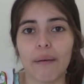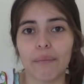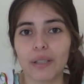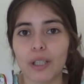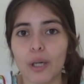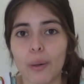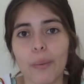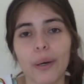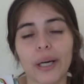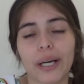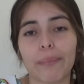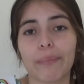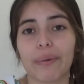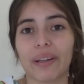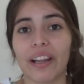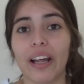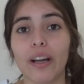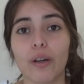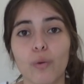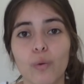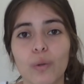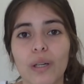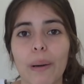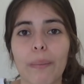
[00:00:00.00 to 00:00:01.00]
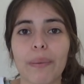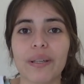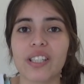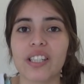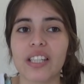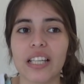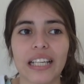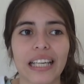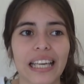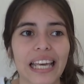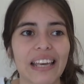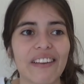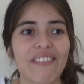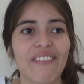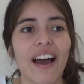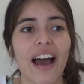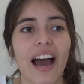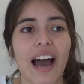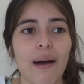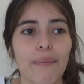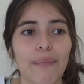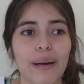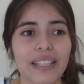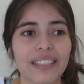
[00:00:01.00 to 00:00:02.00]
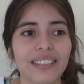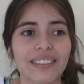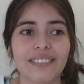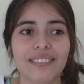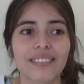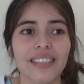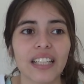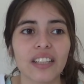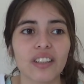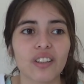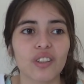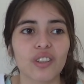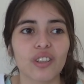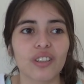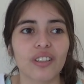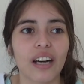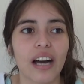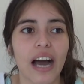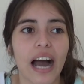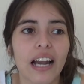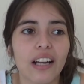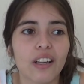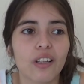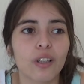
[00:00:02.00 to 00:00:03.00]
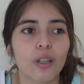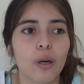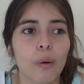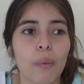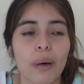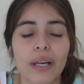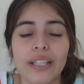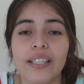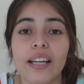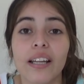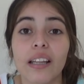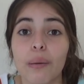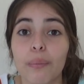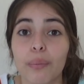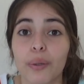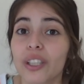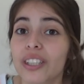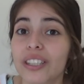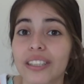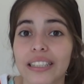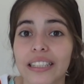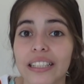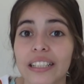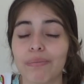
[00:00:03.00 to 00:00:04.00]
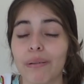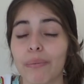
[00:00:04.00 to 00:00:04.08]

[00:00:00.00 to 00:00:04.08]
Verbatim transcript: A mí como que en verdad nunca pensé que iba a amar tanto algo como hacer deporte.